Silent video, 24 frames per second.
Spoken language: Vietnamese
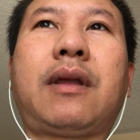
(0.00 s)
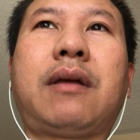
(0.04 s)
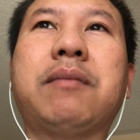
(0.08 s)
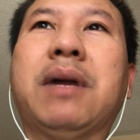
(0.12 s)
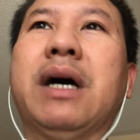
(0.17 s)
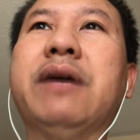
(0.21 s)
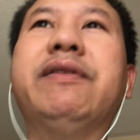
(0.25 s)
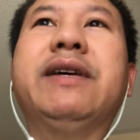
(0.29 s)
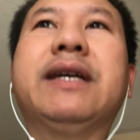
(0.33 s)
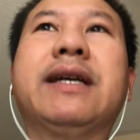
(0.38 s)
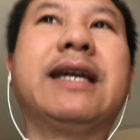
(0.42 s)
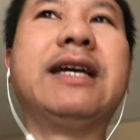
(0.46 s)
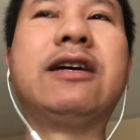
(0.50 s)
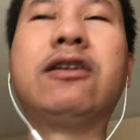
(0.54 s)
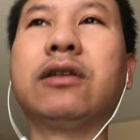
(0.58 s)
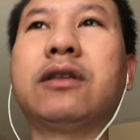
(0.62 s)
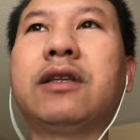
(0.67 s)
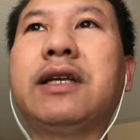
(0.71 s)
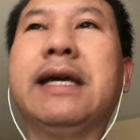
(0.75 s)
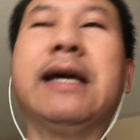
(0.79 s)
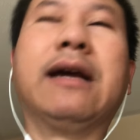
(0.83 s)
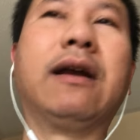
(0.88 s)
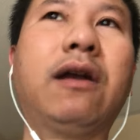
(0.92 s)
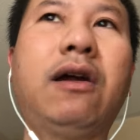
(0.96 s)
bởi vì khi có
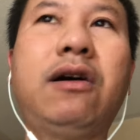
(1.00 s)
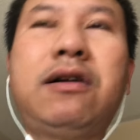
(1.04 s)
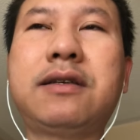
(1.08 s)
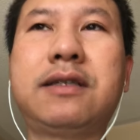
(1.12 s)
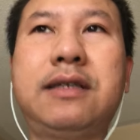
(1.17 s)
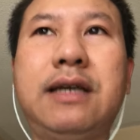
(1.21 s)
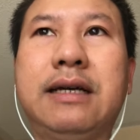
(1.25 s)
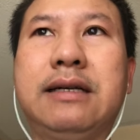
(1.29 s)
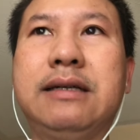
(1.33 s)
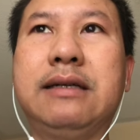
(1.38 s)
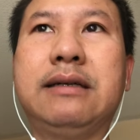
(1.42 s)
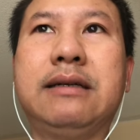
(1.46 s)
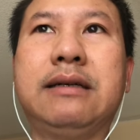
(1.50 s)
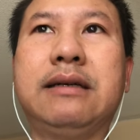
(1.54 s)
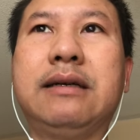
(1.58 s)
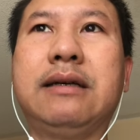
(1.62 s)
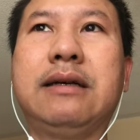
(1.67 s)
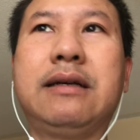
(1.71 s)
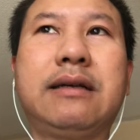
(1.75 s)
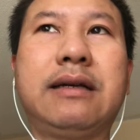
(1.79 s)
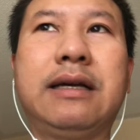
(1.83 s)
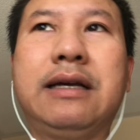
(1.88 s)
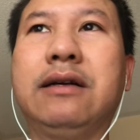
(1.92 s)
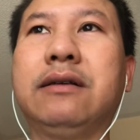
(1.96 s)
tiền lót chân
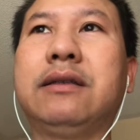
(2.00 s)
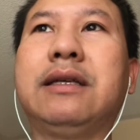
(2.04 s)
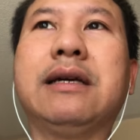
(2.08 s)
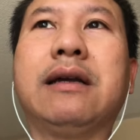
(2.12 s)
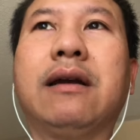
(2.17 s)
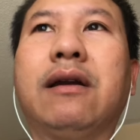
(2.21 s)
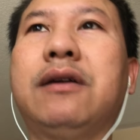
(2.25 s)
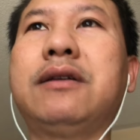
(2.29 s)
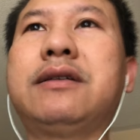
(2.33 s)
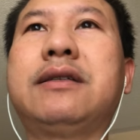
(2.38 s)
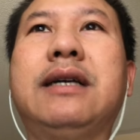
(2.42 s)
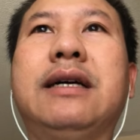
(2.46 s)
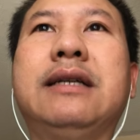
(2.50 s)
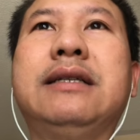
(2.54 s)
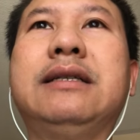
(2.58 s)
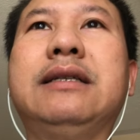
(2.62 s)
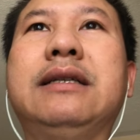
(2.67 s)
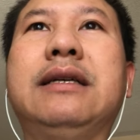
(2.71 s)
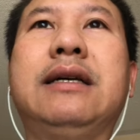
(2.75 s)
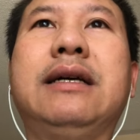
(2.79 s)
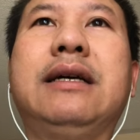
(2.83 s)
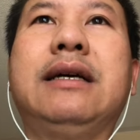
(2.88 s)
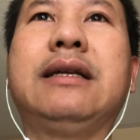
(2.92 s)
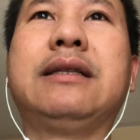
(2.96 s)
khi có tiền lót chân
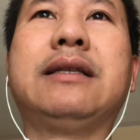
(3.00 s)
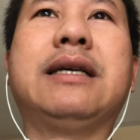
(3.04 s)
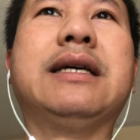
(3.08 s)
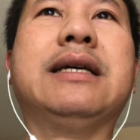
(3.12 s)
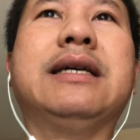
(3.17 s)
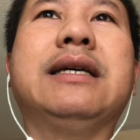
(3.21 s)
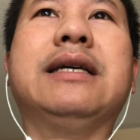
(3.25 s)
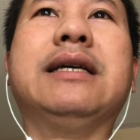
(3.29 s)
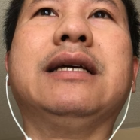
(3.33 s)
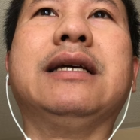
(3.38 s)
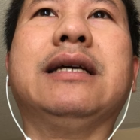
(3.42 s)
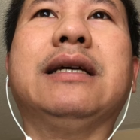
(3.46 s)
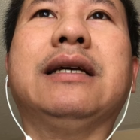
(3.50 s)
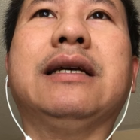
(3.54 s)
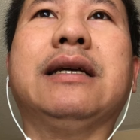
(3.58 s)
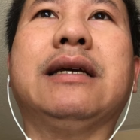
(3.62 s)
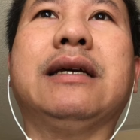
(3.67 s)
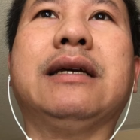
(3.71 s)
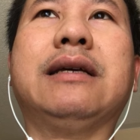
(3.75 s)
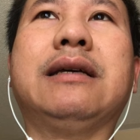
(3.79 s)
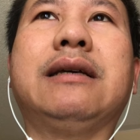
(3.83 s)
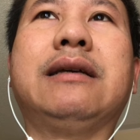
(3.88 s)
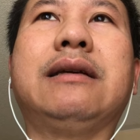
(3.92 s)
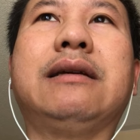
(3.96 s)

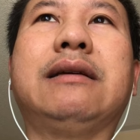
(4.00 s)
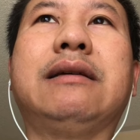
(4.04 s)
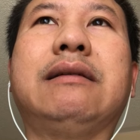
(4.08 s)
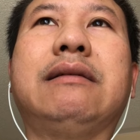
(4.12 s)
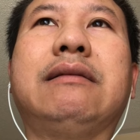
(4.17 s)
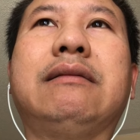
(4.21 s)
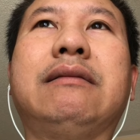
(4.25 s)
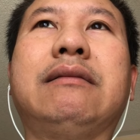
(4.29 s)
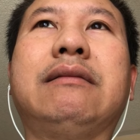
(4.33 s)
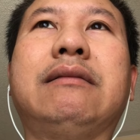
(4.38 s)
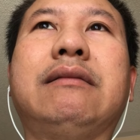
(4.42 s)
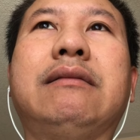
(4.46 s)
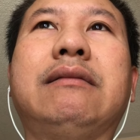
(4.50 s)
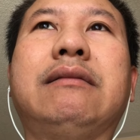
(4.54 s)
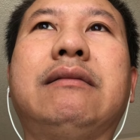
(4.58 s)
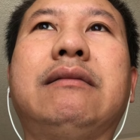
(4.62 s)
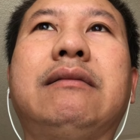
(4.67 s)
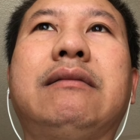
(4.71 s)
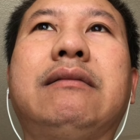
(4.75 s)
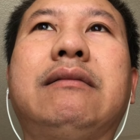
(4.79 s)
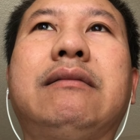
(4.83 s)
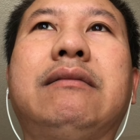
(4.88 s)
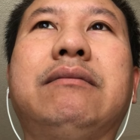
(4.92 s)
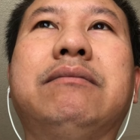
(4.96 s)
thì
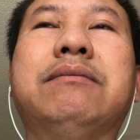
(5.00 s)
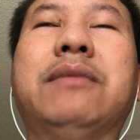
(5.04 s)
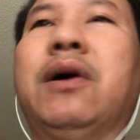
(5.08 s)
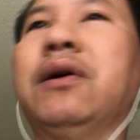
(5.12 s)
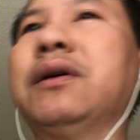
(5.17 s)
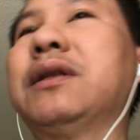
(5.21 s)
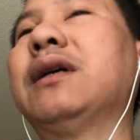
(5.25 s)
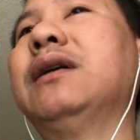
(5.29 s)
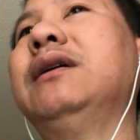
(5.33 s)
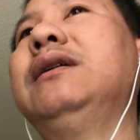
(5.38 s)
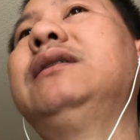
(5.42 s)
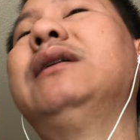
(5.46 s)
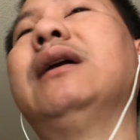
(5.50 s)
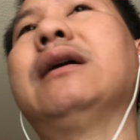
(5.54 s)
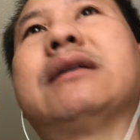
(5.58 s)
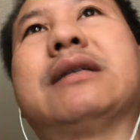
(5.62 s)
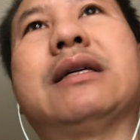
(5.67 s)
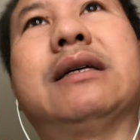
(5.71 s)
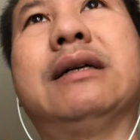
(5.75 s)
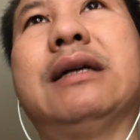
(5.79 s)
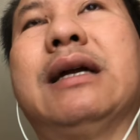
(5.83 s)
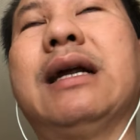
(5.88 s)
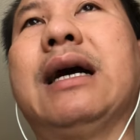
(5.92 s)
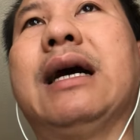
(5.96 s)
mọi thứ thực
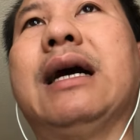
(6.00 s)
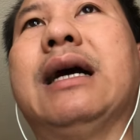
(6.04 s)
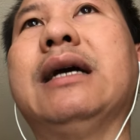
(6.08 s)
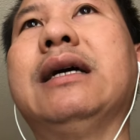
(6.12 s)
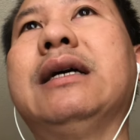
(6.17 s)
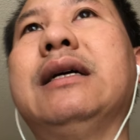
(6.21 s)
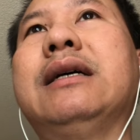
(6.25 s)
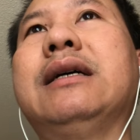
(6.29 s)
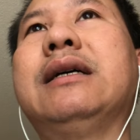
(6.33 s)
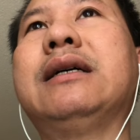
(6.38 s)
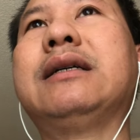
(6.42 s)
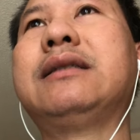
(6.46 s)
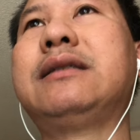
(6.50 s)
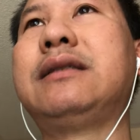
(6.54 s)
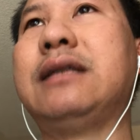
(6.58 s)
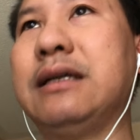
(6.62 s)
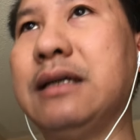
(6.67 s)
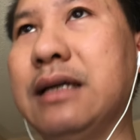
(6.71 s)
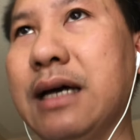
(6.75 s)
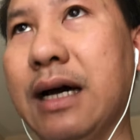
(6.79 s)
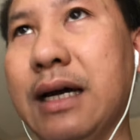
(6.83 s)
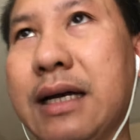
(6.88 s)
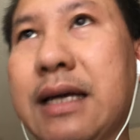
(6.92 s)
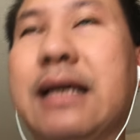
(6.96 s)
sự là
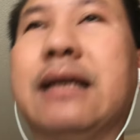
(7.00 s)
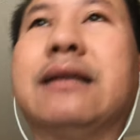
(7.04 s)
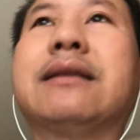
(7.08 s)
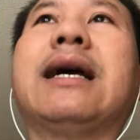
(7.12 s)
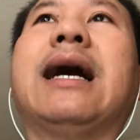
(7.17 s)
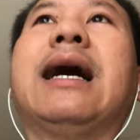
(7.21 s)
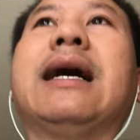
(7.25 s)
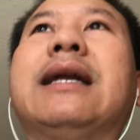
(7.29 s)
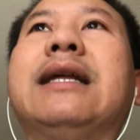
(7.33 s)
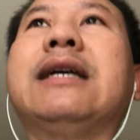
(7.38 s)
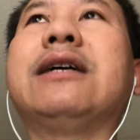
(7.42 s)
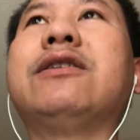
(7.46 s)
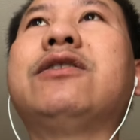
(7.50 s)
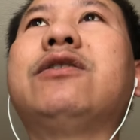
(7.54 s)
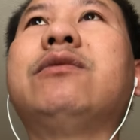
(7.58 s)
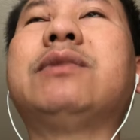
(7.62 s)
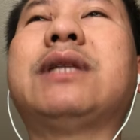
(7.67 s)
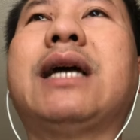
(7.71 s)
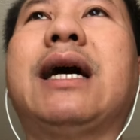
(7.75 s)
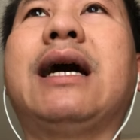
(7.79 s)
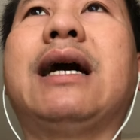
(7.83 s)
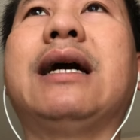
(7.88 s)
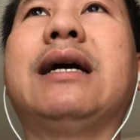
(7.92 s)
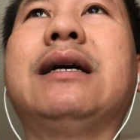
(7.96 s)
trên đời hiện tại đấy của chúng
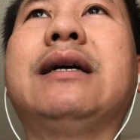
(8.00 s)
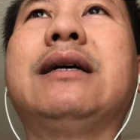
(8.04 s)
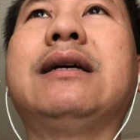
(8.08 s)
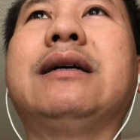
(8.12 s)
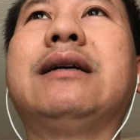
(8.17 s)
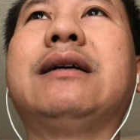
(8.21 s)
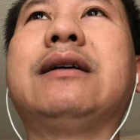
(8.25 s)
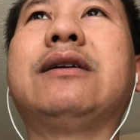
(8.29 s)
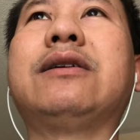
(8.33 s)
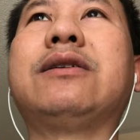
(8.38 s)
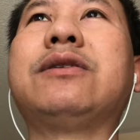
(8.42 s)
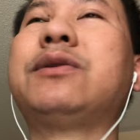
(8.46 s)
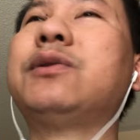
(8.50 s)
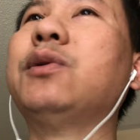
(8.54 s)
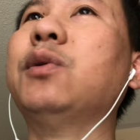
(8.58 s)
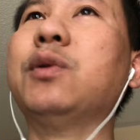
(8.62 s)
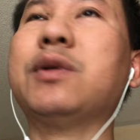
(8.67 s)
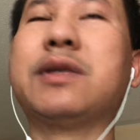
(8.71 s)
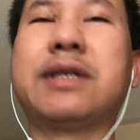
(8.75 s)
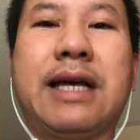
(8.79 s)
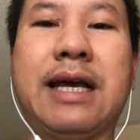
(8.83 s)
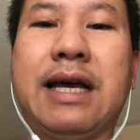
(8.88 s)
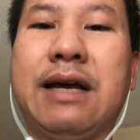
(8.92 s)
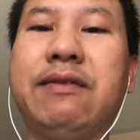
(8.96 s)
ta
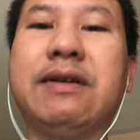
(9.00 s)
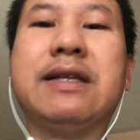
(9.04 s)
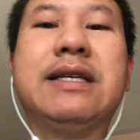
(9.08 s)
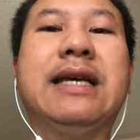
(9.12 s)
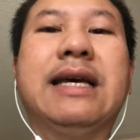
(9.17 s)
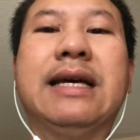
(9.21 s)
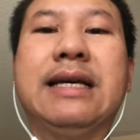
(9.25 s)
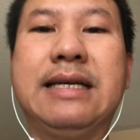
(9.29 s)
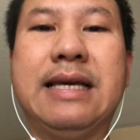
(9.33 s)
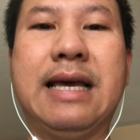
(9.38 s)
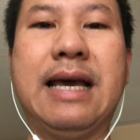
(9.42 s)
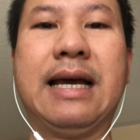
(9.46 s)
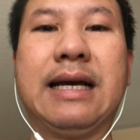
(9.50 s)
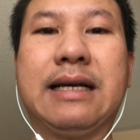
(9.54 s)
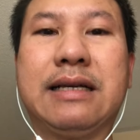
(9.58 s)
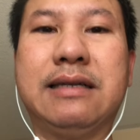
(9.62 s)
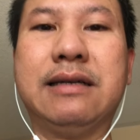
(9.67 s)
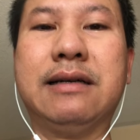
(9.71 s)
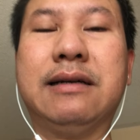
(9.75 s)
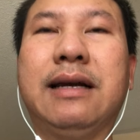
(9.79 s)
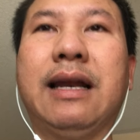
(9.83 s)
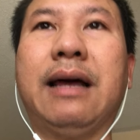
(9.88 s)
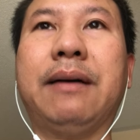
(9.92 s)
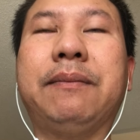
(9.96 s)
suôn sẻ và dễ dàng
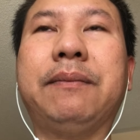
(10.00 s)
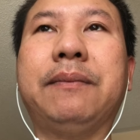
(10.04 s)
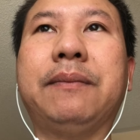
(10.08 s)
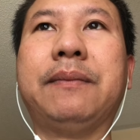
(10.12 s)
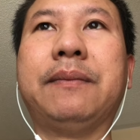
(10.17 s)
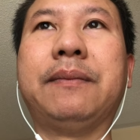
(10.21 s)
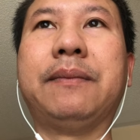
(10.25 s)
dữ lắm